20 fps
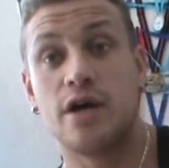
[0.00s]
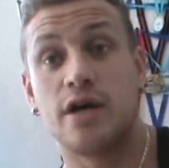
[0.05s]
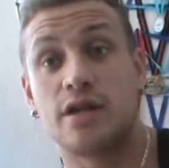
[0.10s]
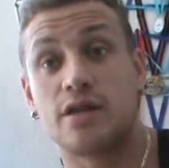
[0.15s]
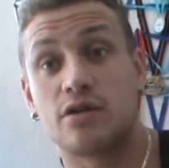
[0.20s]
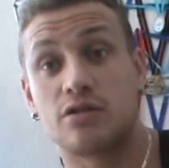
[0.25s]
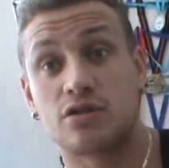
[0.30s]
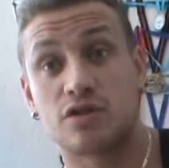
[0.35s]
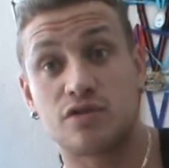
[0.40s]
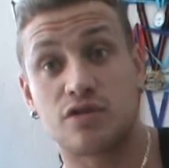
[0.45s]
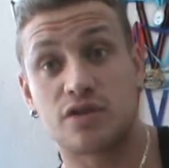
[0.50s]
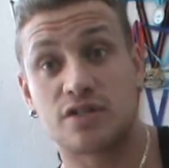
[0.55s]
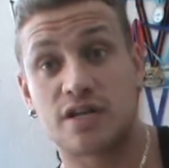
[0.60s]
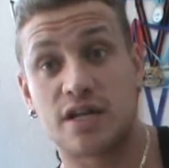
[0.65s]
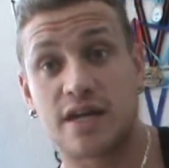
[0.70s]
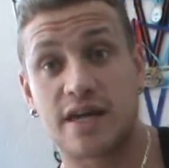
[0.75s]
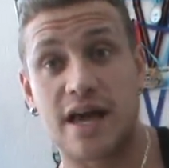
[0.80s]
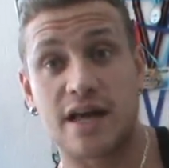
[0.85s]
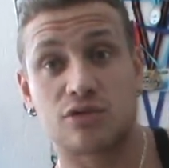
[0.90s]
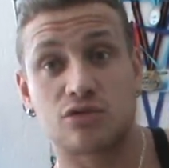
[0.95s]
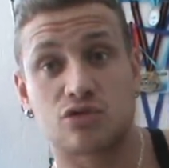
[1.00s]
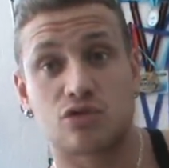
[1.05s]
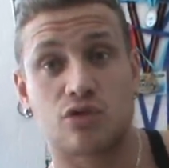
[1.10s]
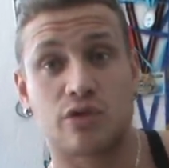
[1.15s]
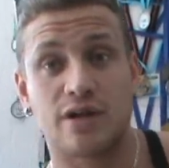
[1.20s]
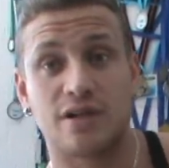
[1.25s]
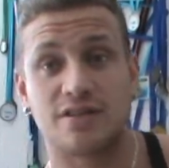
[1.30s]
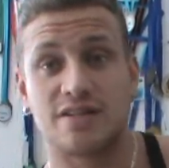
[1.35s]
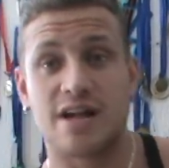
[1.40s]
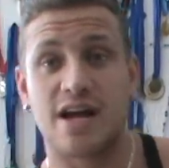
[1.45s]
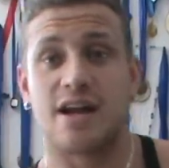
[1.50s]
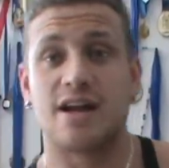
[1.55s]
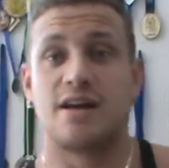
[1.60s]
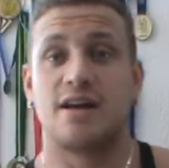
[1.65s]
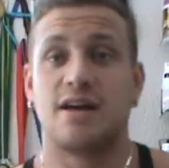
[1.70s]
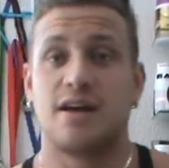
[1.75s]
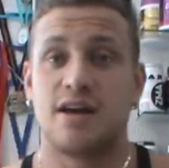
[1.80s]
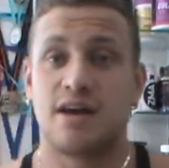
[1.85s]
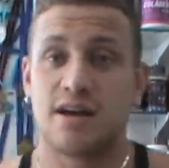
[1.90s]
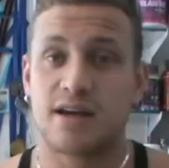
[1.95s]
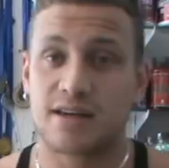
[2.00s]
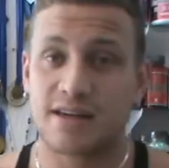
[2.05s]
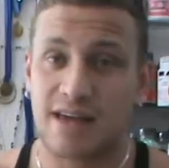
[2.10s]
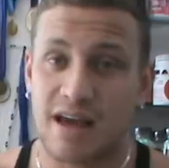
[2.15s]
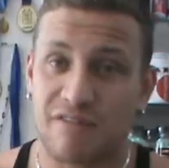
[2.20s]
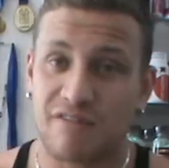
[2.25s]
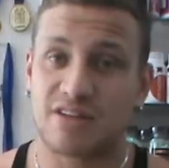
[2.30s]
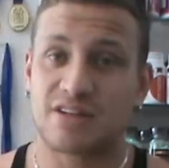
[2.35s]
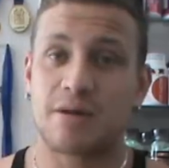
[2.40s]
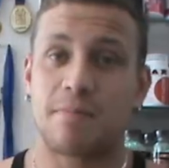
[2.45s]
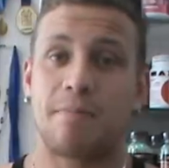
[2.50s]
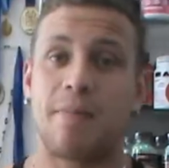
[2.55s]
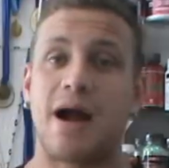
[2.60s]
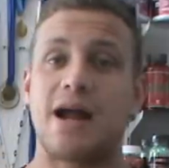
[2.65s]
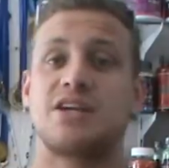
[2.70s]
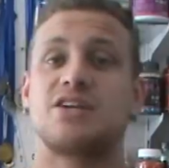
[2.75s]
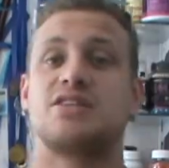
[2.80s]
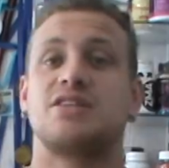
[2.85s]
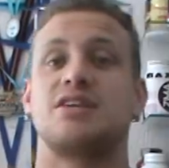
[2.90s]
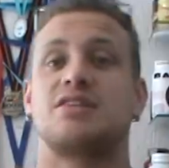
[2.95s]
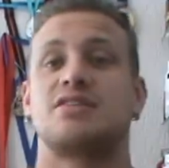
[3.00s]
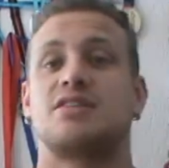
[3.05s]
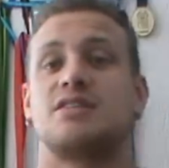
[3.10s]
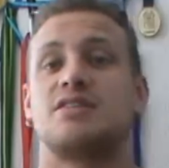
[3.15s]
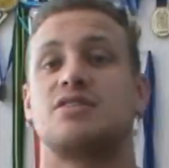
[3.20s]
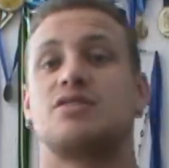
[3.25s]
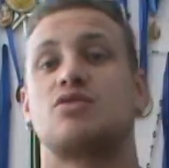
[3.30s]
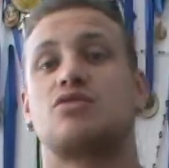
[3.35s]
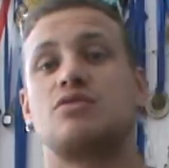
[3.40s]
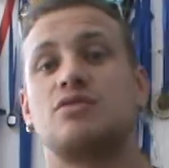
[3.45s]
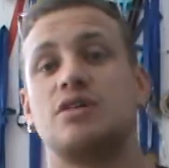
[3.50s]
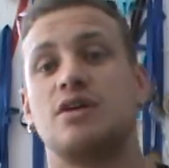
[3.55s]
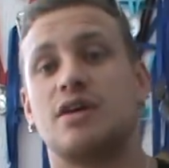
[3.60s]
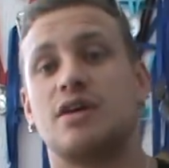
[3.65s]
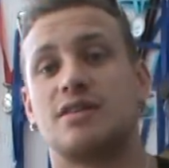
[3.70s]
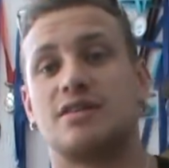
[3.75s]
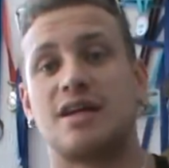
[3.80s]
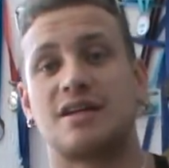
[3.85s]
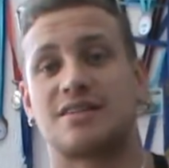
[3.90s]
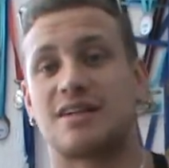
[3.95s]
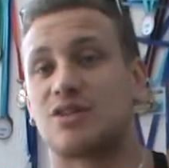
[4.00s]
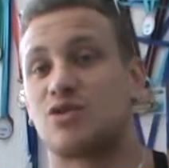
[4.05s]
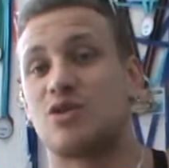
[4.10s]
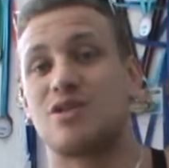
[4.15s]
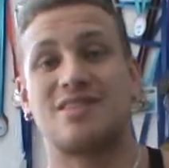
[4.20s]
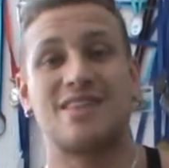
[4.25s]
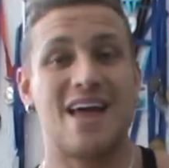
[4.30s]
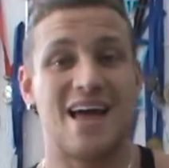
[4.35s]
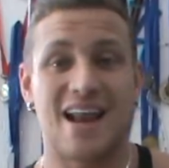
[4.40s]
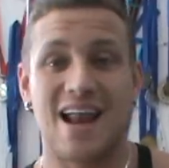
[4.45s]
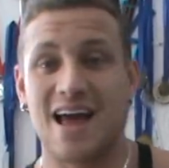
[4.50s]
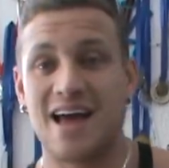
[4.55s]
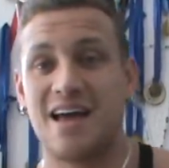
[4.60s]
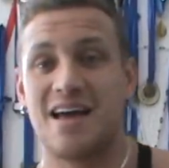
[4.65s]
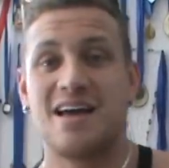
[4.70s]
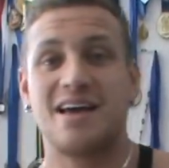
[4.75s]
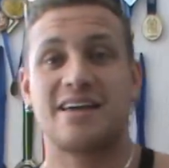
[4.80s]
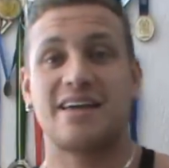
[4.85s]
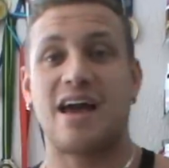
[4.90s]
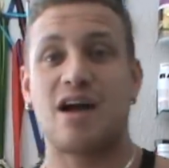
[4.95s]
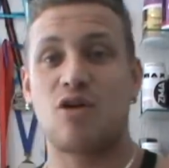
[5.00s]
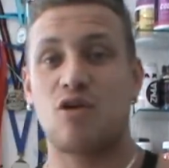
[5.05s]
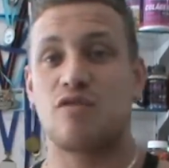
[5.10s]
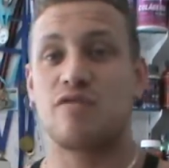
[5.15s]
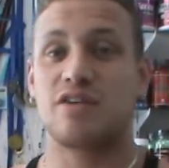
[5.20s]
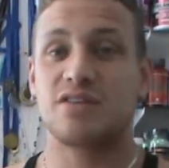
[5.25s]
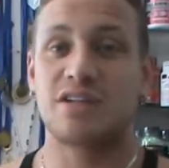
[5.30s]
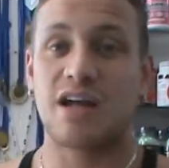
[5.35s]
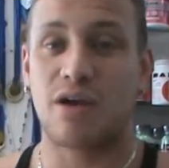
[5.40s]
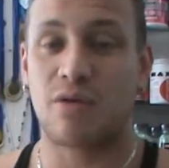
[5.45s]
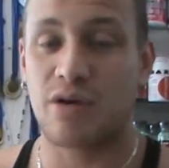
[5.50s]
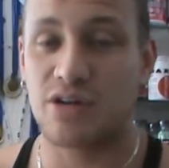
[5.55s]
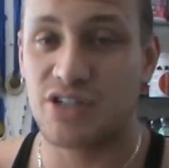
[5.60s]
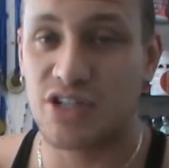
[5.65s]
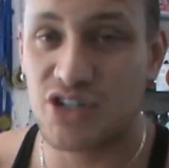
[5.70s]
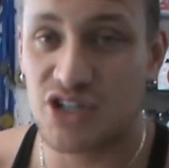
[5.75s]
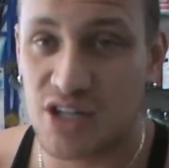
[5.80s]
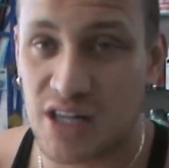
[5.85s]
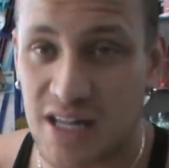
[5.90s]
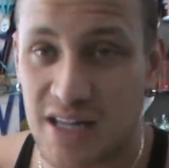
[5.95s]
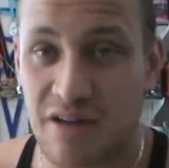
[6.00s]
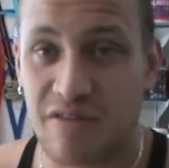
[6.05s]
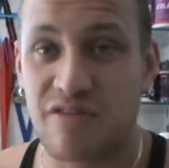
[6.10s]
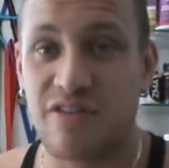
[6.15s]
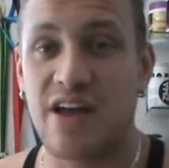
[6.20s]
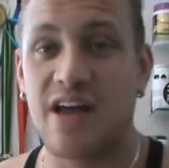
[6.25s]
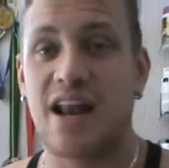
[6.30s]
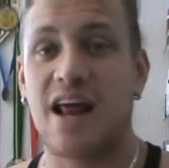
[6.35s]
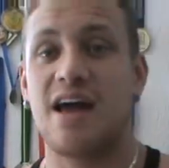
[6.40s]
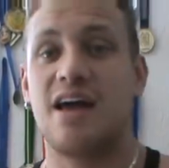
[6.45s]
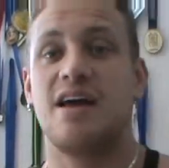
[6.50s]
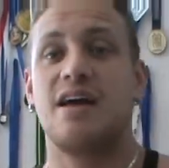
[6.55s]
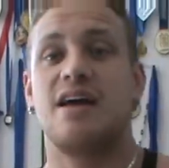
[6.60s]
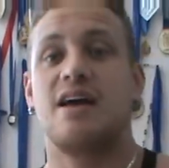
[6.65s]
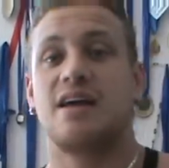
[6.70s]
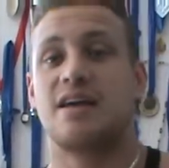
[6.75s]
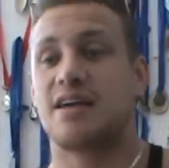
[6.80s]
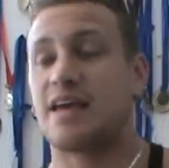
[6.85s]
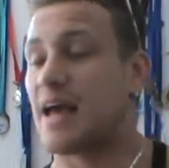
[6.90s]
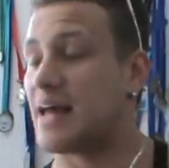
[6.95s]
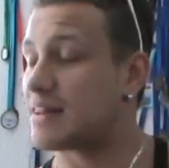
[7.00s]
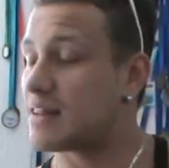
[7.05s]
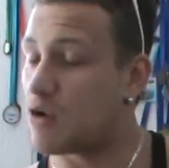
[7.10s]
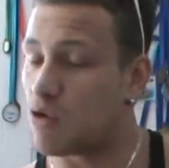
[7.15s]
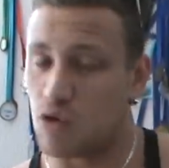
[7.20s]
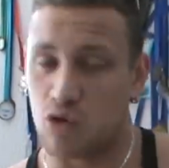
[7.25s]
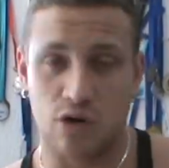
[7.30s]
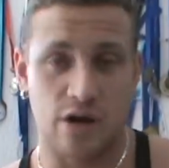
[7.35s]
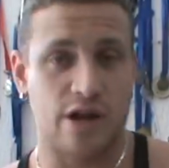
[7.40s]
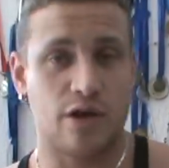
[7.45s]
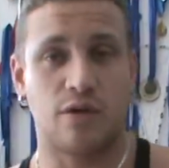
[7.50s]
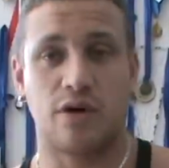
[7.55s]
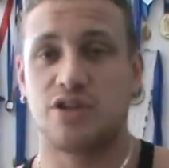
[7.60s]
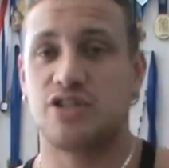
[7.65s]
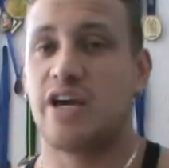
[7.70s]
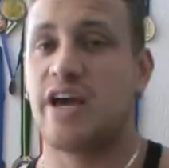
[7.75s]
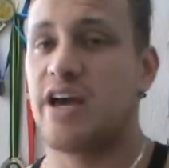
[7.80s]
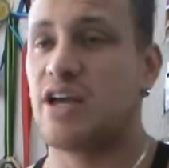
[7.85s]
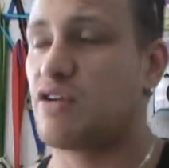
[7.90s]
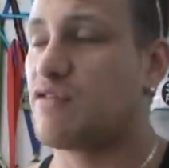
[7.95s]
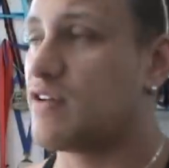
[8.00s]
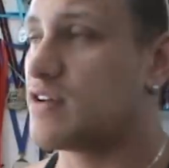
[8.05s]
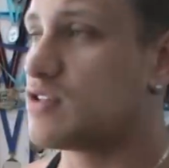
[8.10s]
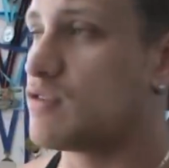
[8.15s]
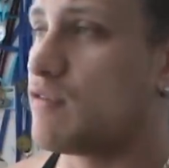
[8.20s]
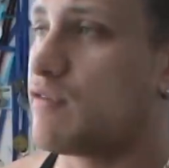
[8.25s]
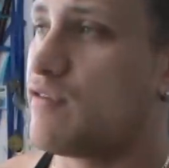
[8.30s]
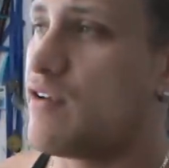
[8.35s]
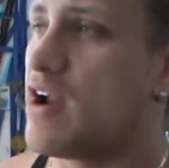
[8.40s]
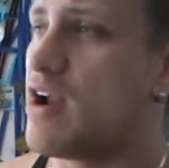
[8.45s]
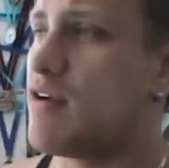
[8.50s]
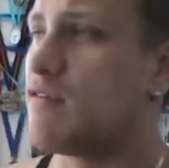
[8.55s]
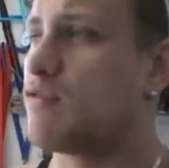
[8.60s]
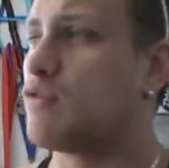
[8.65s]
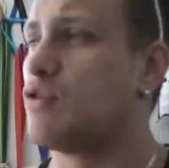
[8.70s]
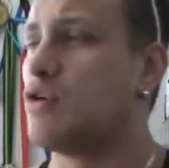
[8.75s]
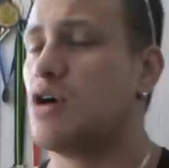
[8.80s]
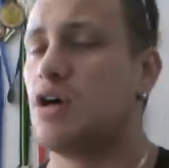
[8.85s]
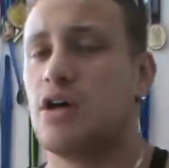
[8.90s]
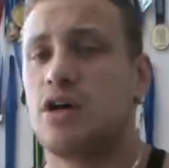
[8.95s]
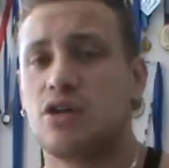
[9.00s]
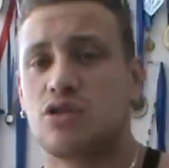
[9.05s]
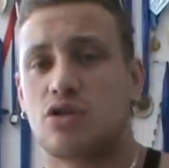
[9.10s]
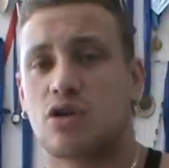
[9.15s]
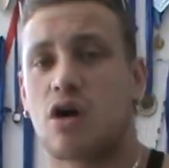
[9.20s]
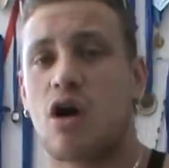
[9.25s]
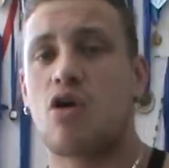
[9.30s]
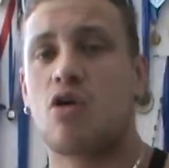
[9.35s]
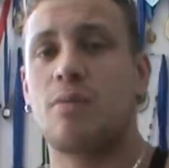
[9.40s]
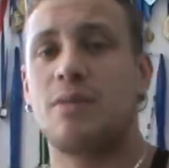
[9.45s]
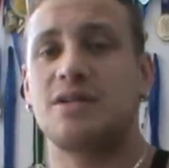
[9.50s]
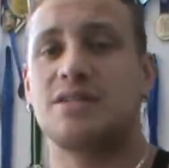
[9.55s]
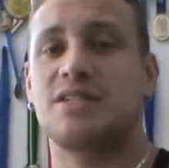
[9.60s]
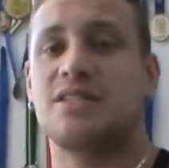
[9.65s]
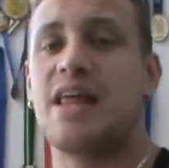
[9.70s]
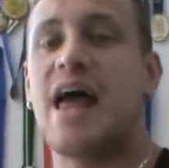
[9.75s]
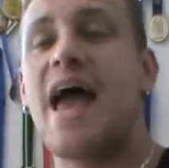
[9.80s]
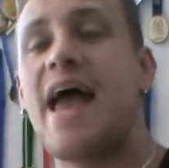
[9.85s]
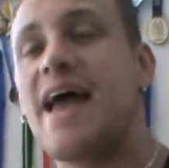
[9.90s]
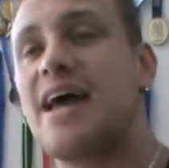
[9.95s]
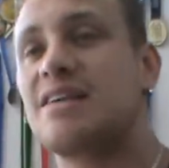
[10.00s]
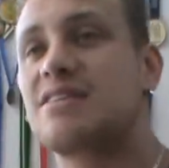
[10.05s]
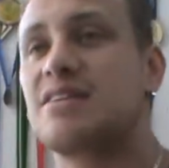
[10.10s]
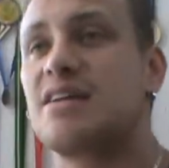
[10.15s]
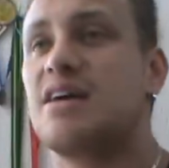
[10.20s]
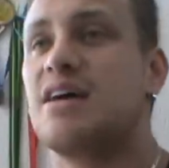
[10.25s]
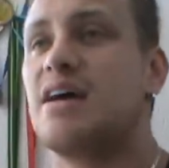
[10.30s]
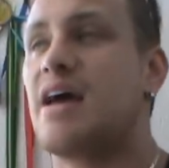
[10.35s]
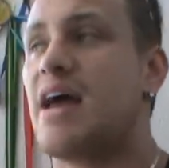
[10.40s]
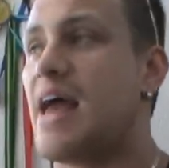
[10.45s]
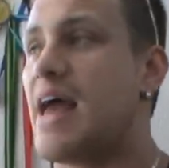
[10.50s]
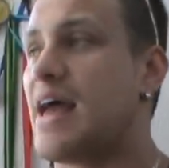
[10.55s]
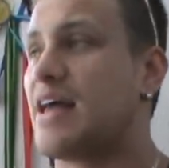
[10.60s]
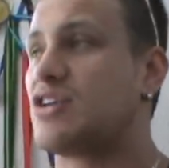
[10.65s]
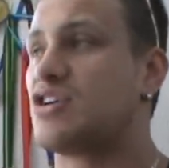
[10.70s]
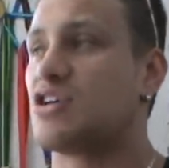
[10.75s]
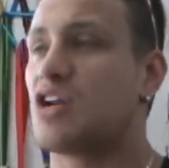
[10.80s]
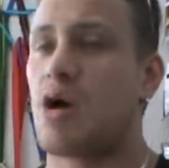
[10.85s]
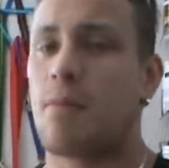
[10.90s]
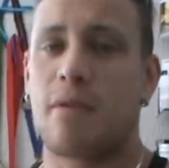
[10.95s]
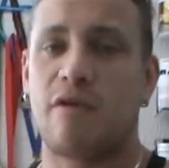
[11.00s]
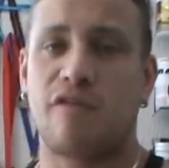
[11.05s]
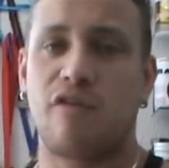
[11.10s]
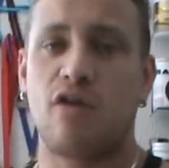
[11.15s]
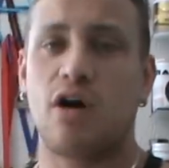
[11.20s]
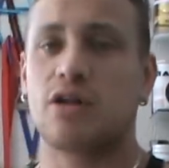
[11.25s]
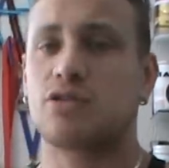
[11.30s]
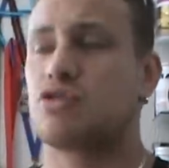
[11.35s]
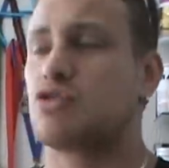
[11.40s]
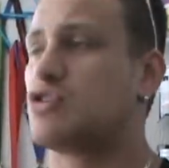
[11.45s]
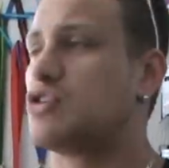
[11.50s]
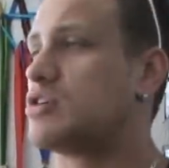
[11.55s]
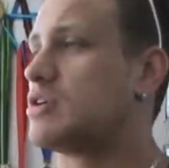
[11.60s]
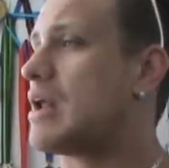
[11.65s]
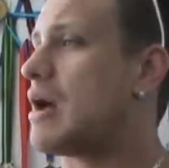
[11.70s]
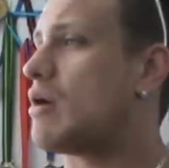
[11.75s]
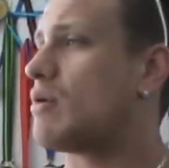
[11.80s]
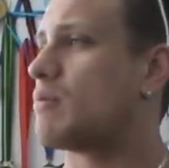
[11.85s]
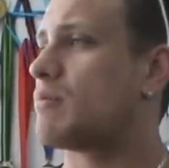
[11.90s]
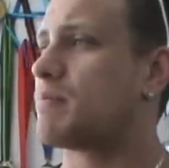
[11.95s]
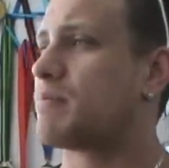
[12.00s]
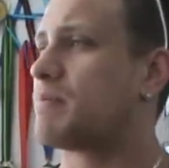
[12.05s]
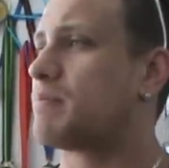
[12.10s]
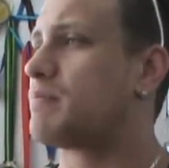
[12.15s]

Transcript: Então se você quer nos conhecer, quer fazer parte desse, dessa doideira, quer conversar com a gente lá na feira, quer dar um rolê com a gente, fazer um fervo, trocar algumas ideias, é, tirar uma foto, tirar um.